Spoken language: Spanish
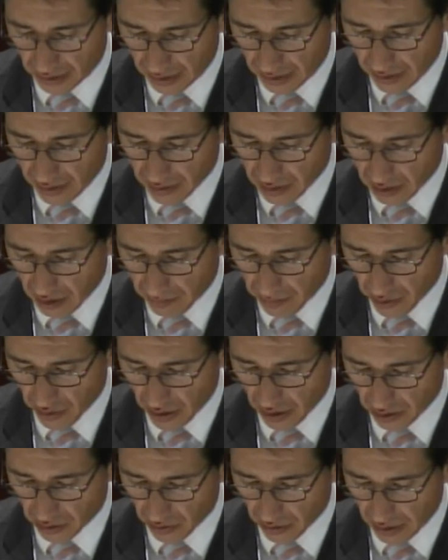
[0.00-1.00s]
y el
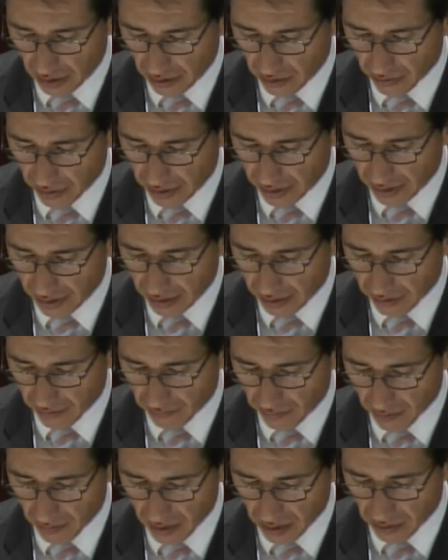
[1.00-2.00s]
proyecto de ley orgánica
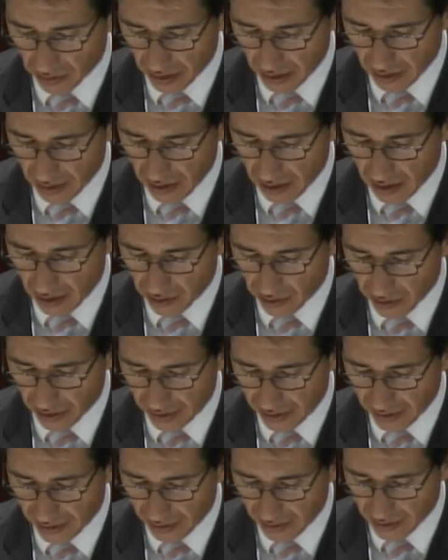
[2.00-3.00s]
reformatoria de la Ley
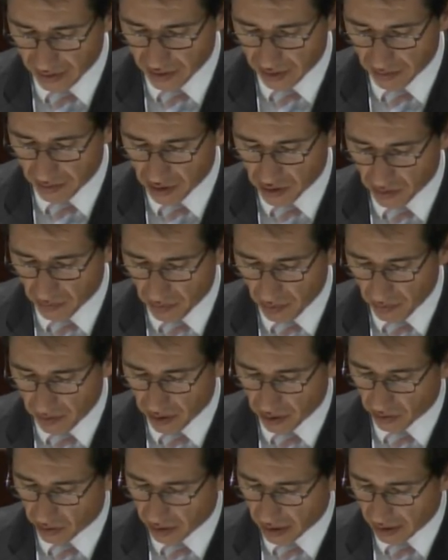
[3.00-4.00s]
Orgánica de Servicio
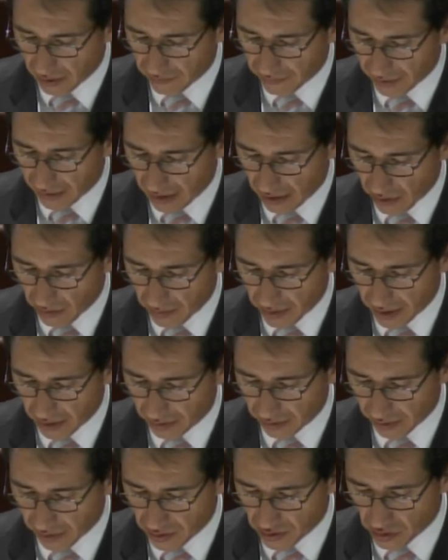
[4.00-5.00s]
Público calificado
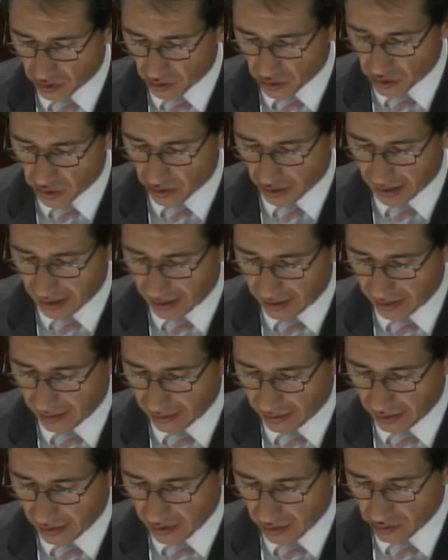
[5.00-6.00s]
mediante resolución CAL
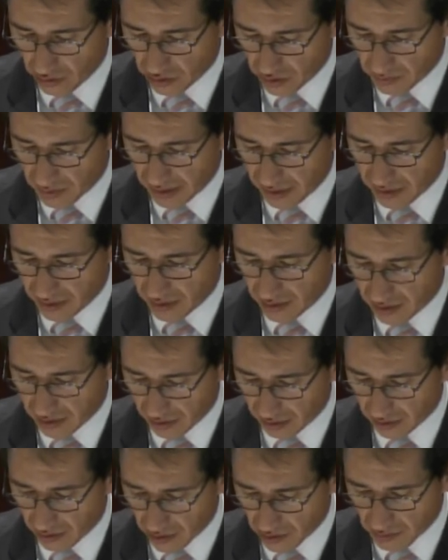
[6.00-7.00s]

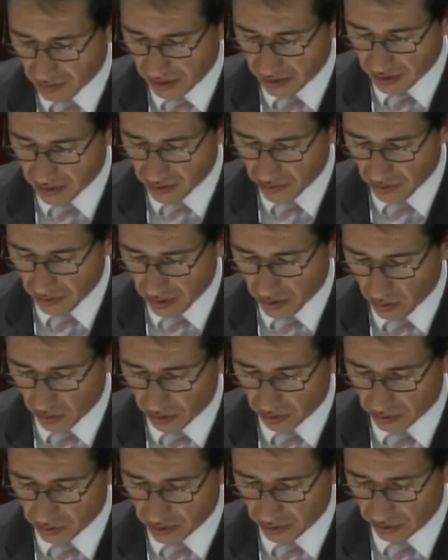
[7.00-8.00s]

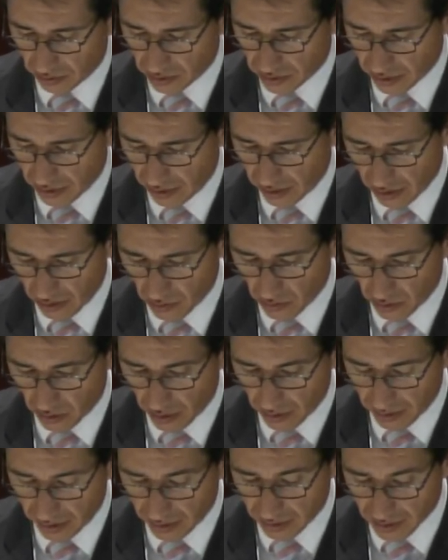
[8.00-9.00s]
2017-2019-431
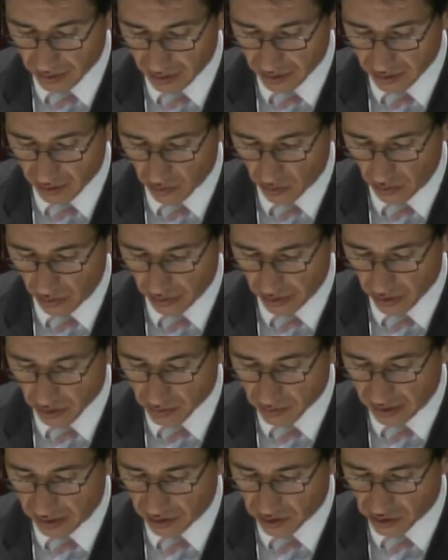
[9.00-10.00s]
de 26 de julio de
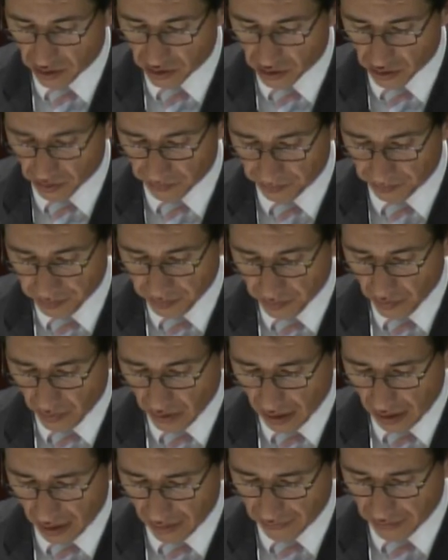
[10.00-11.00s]
2018,
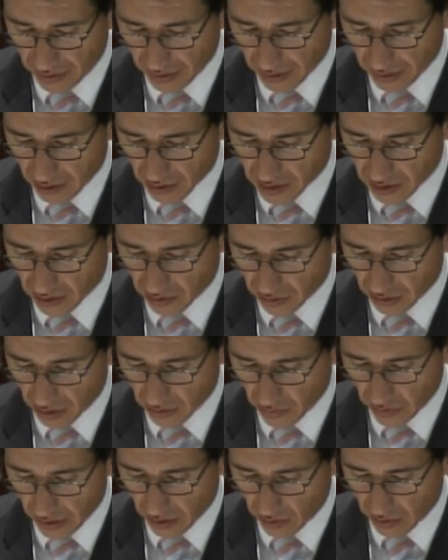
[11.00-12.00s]
a fin de que se
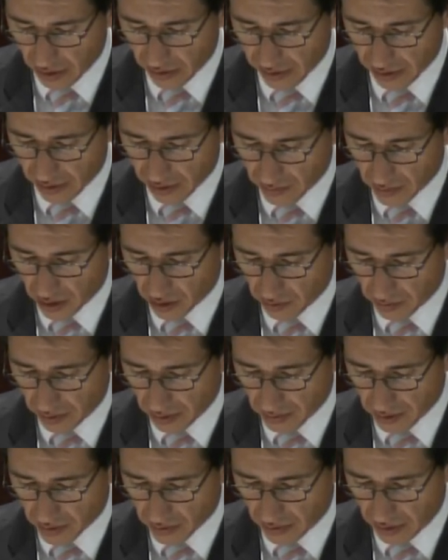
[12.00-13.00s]
continúe con el tratamiento
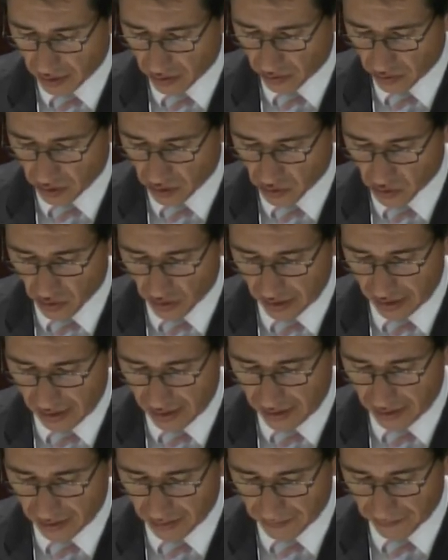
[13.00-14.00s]
previsto en la Constitución y la
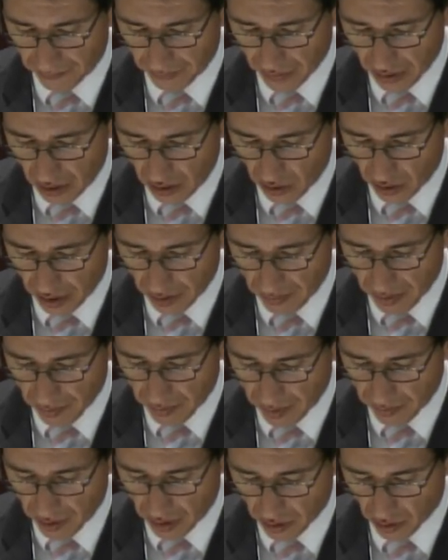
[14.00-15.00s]
ley, lo que me
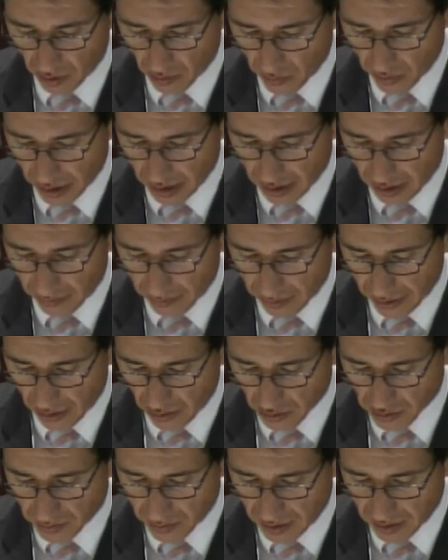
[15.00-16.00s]
permito comunicar para
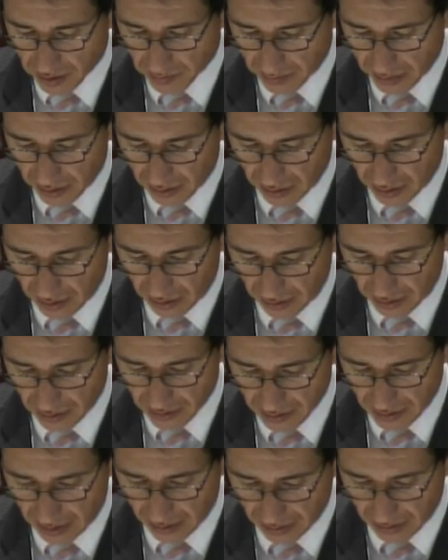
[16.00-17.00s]
los fines
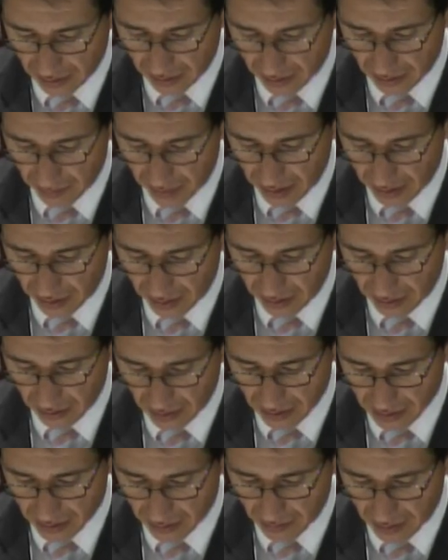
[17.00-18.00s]
pertinentes atentamente
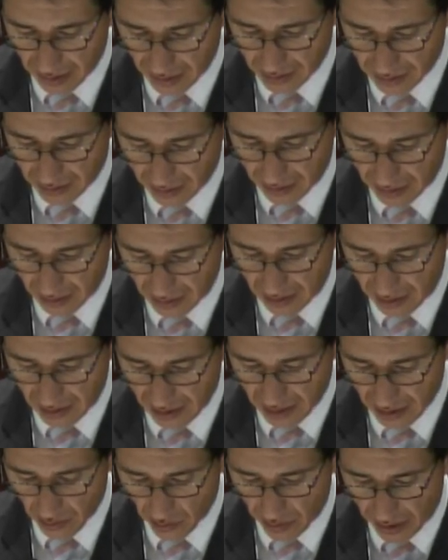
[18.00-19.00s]
asambleísta
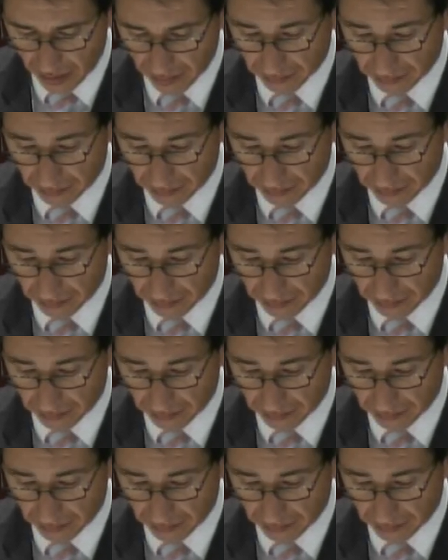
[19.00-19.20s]
Liliana Durán.